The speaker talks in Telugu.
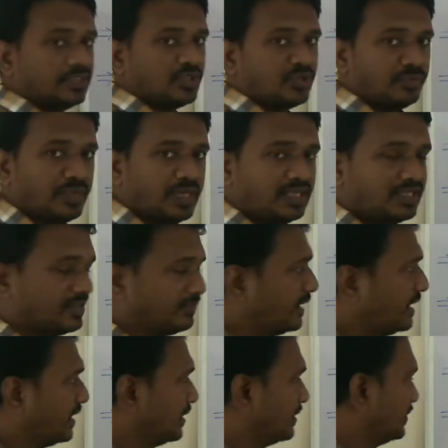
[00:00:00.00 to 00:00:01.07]
టు మీట్
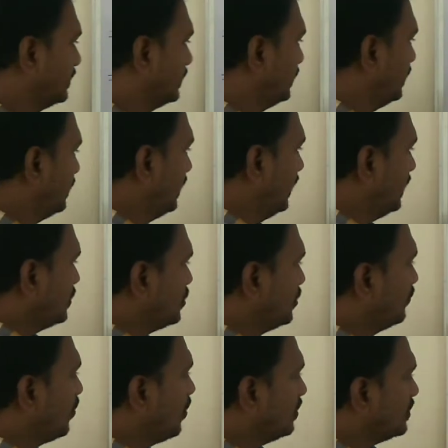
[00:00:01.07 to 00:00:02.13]
మీ షీ
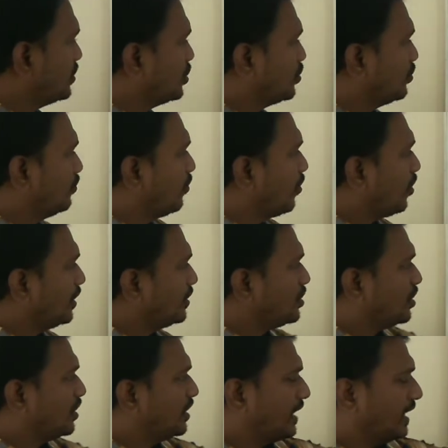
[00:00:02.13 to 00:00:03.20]
వాంట్స్ టు
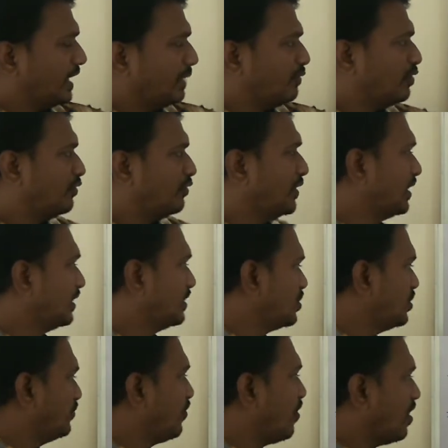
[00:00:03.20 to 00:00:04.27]
వాచ్ ఏ మూవీ
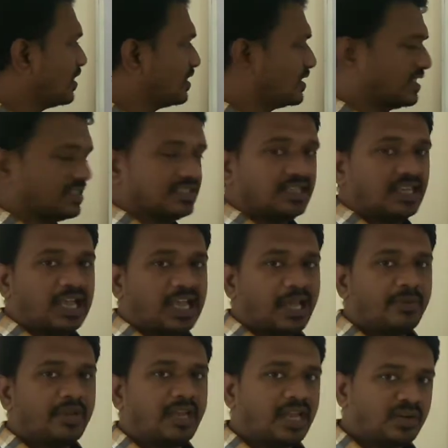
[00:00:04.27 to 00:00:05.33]
షీ వాంట్స్
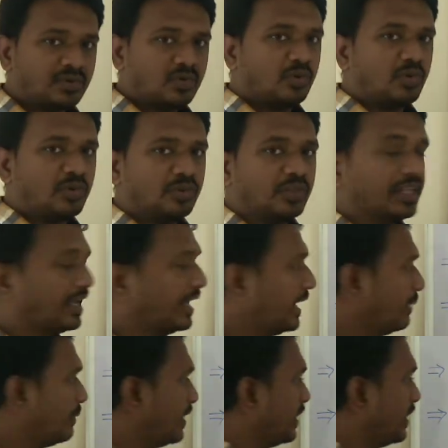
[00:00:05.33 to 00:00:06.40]
ఆమె అనుకుంటుంది
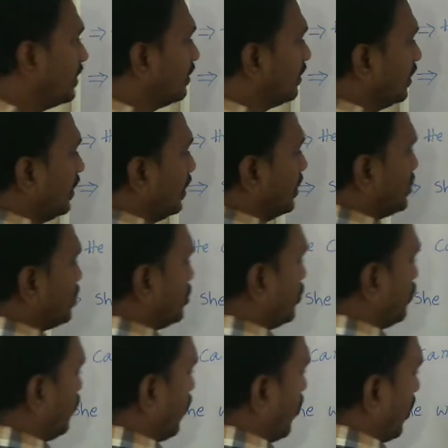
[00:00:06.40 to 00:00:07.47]
ఏమని
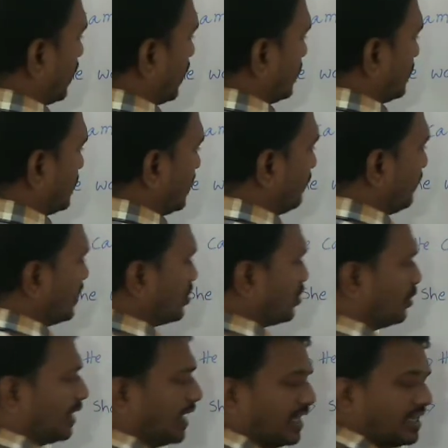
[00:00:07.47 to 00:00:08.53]
టు వాచ్ సినిమా
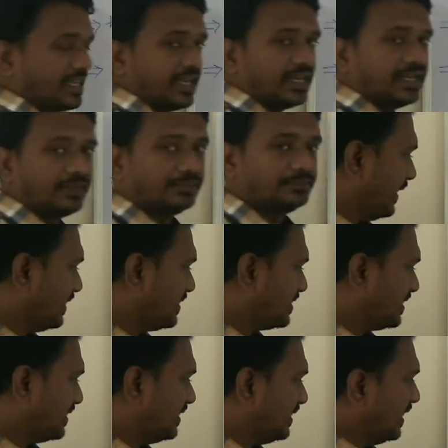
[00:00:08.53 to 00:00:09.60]
చూడాలి అని
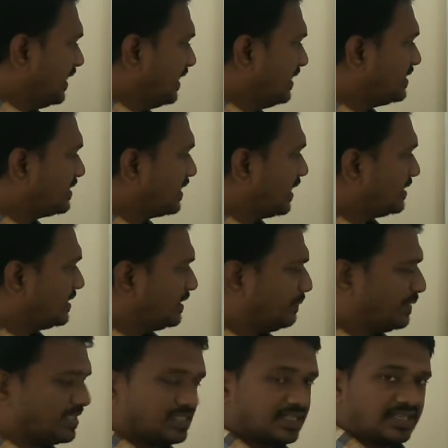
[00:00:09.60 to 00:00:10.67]
నెక్స్ట్ హీ
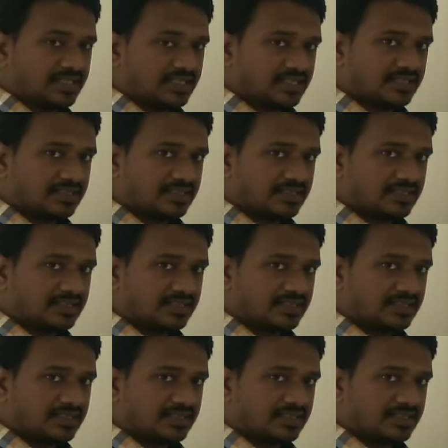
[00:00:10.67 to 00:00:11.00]
స్టార్టెడ్ బిజినెస్